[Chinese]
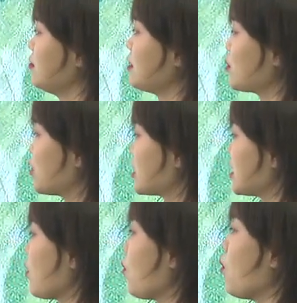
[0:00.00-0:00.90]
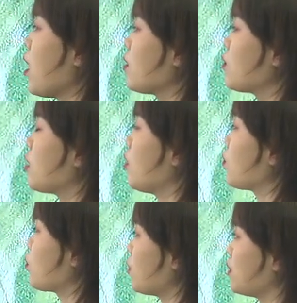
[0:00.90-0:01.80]
为什么这些王
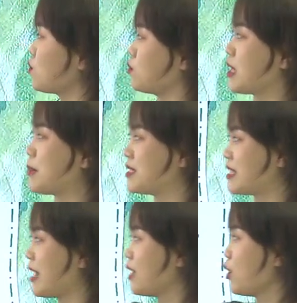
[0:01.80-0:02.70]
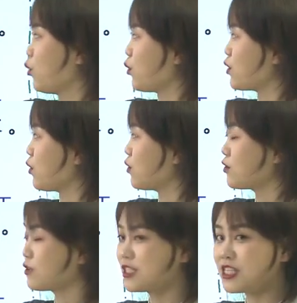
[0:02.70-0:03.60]
侯贵族他们家会有
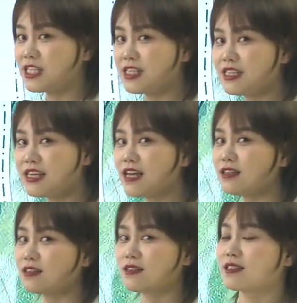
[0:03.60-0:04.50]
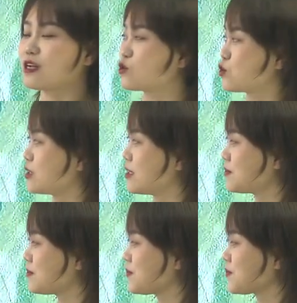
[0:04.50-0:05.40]
青烟散出
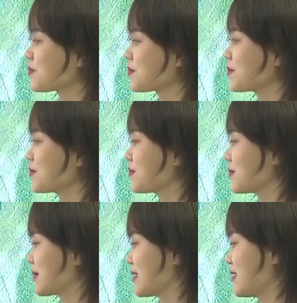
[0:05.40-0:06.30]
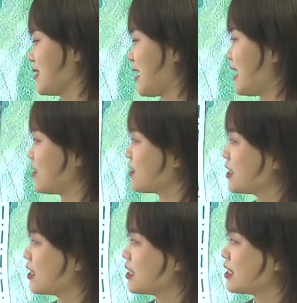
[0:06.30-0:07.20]
呢？好，
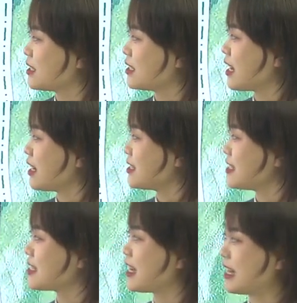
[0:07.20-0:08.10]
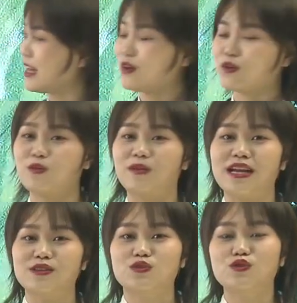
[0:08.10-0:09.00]
那接下来我们
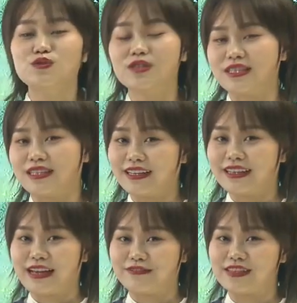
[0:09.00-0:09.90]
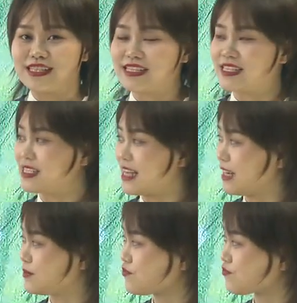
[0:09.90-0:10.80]
来具体的来分析一下。